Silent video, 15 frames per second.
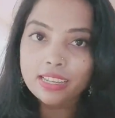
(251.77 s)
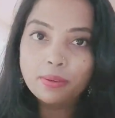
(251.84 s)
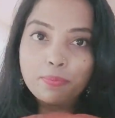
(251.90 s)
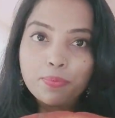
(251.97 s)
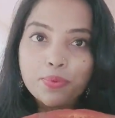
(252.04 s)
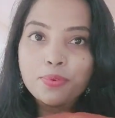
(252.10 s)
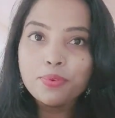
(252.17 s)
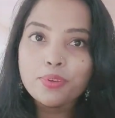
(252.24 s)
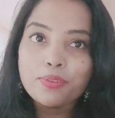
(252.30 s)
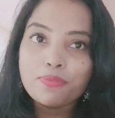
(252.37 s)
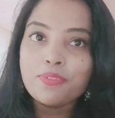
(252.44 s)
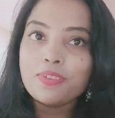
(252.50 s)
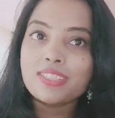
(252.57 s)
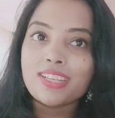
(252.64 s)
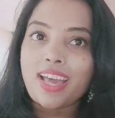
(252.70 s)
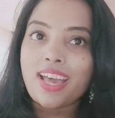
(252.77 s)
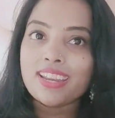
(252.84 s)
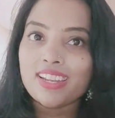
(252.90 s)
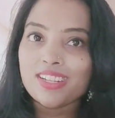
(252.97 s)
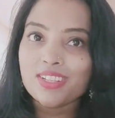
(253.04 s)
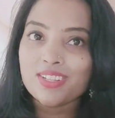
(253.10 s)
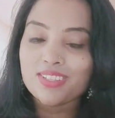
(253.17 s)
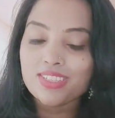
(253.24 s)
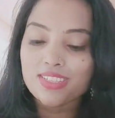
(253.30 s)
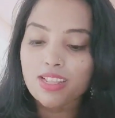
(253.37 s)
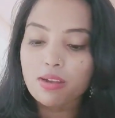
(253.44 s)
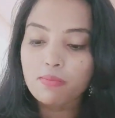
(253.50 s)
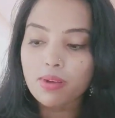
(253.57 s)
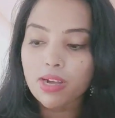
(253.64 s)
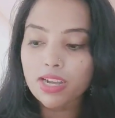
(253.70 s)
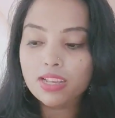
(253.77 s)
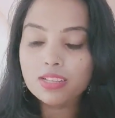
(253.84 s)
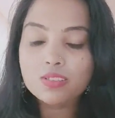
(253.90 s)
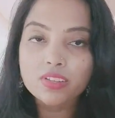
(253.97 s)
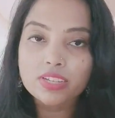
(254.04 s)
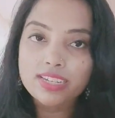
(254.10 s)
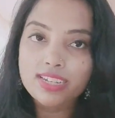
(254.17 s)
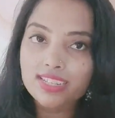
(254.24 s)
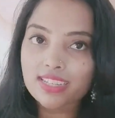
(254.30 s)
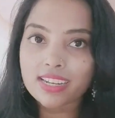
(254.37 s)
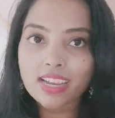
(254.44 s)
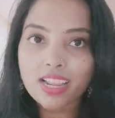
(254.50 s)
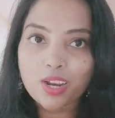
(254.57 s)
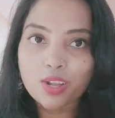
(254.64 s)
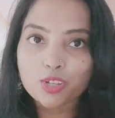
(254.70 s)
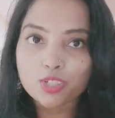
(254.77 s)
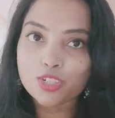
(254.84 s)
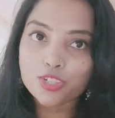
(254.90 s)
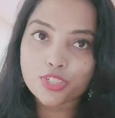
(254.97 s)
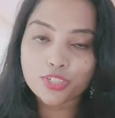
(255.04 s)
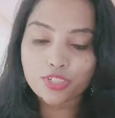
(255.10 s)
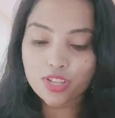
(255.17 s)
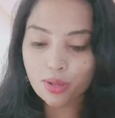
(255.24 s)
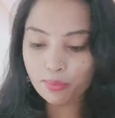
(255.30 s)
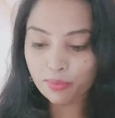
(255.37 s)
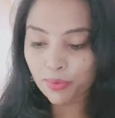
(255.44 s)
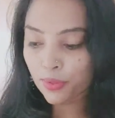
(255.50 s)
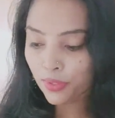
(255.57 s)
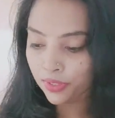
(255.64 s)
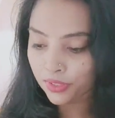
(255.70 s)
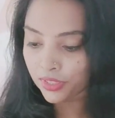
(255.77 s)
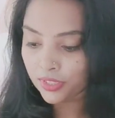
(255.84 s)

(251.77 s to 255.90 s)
ఈ బ్యూటిఫుల్ శారీ అయితే వచ్చింది అనమాట సో ఈ డిజైన్ ఎలా ఉందో చూద్దాము